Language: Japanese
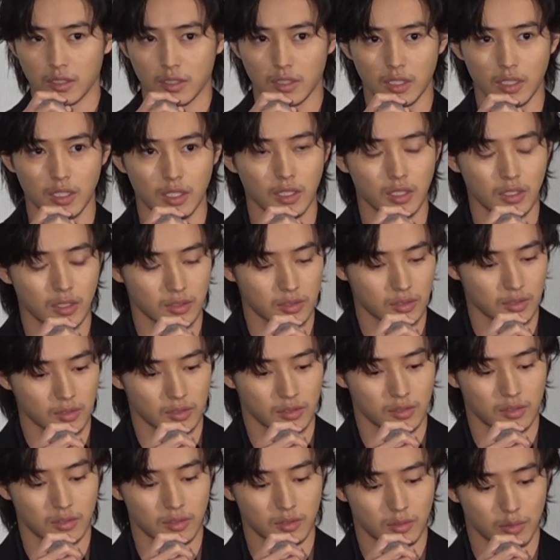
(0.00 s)
で
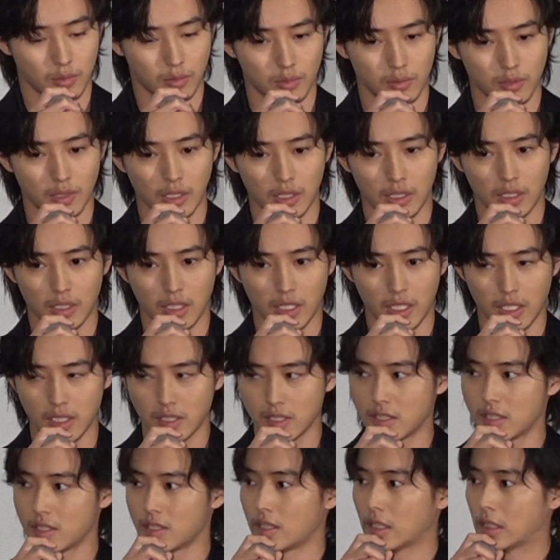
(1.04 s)
そういう中で
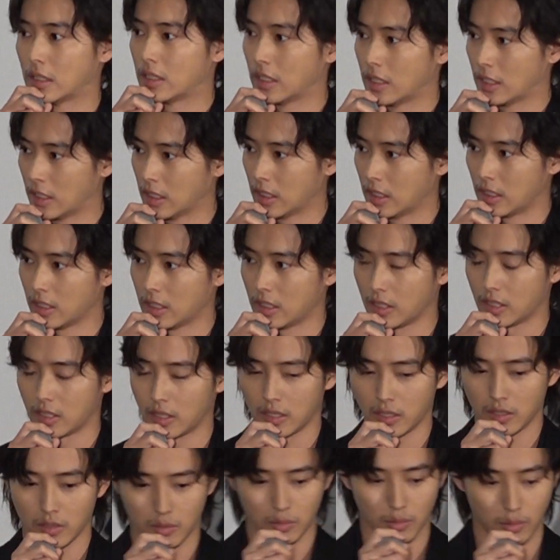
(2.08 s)
演じてて
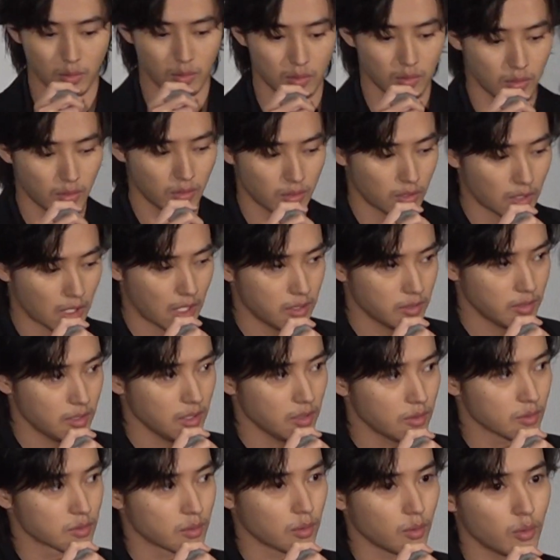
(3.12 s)
こうある程
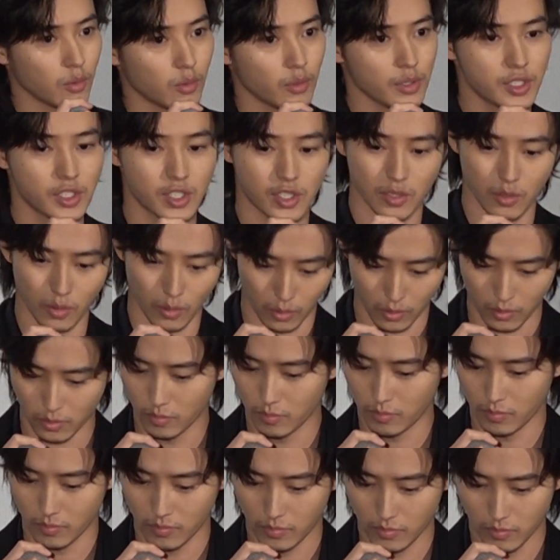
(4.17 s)
度総一郎
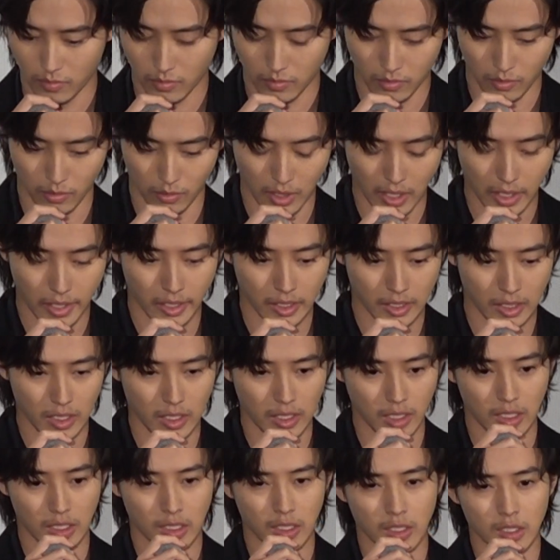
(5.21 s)
の中
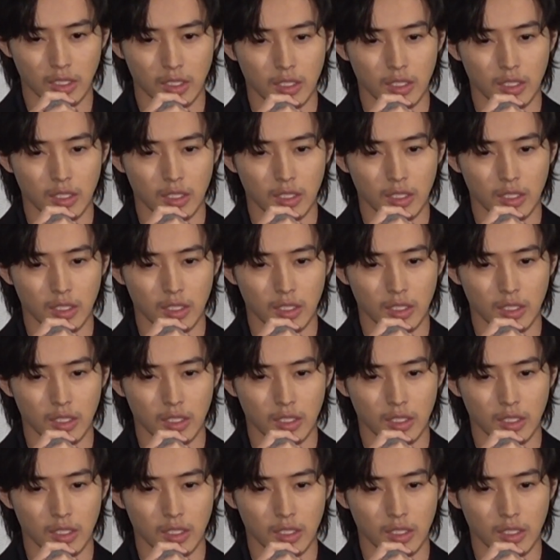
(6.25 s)
で